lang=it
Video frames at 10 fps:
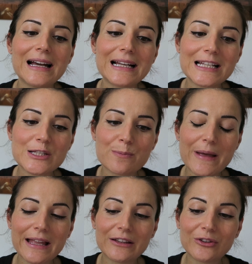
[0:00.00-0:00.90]

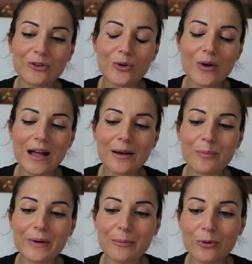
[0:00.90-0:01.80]
rispetto
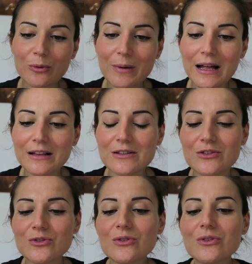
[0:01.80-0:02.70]
al primo
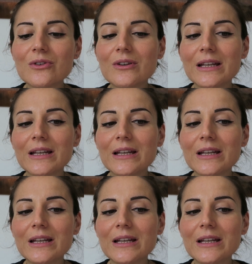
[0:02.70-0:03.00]
romanzo